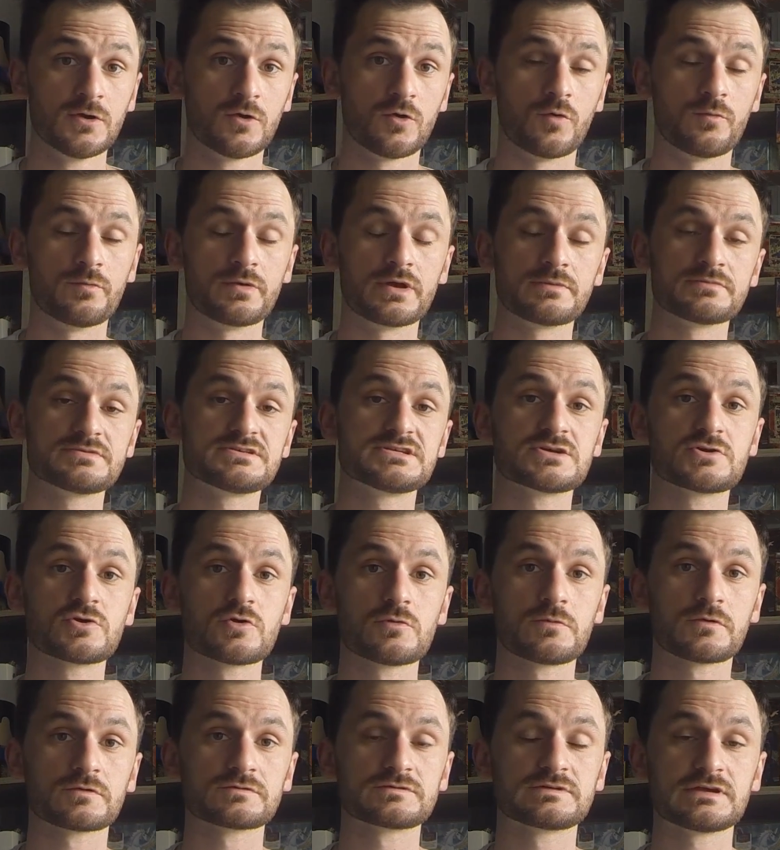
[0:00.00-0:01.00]
On met un petit
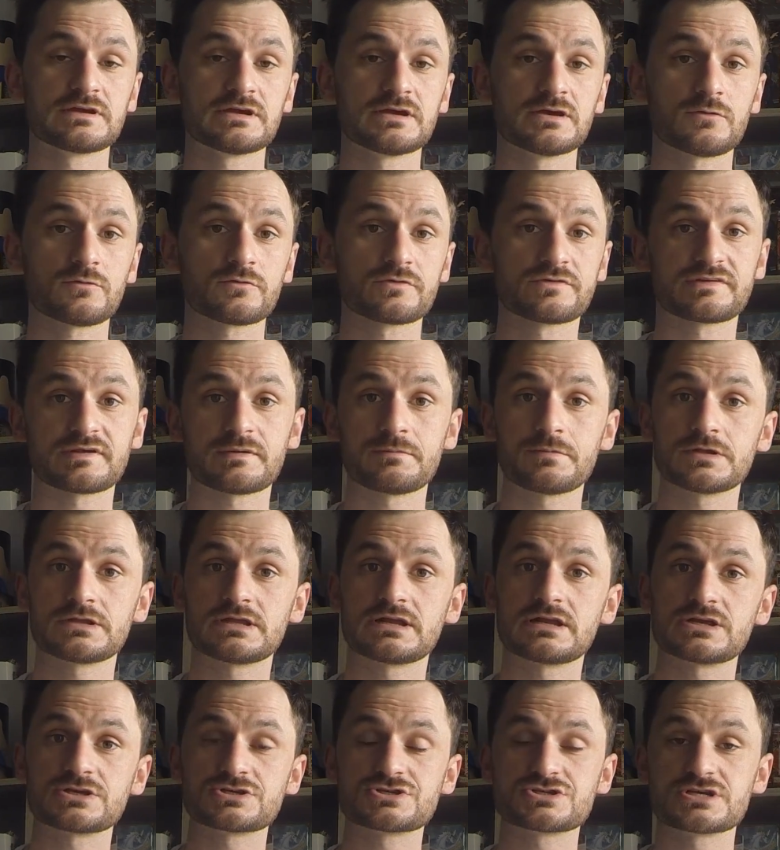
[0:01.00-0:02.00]
commentaire, on s'abonne
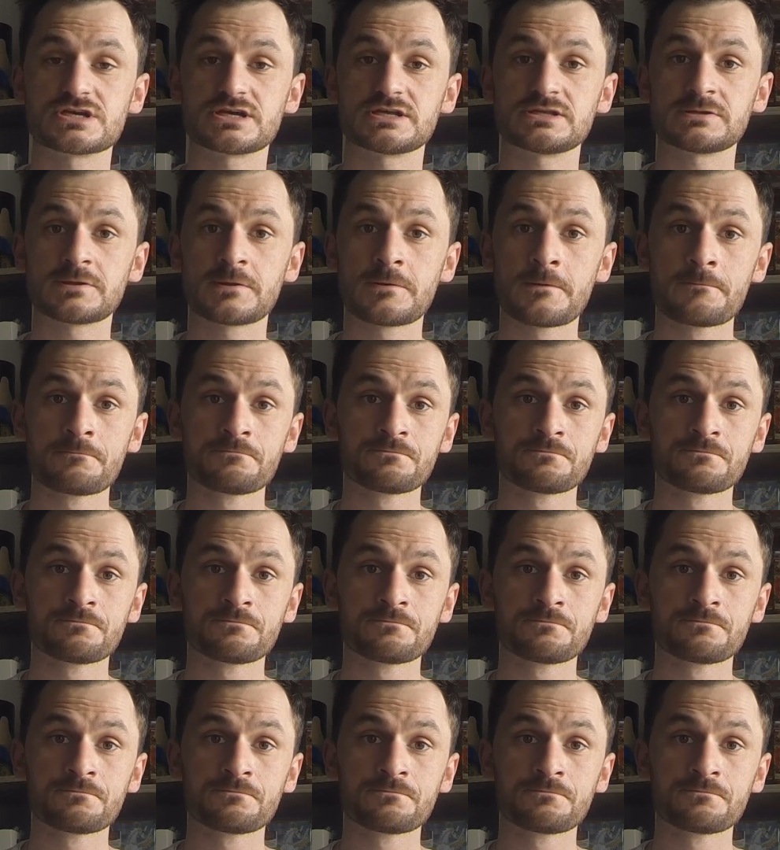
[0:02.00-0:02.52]
à la chaîne.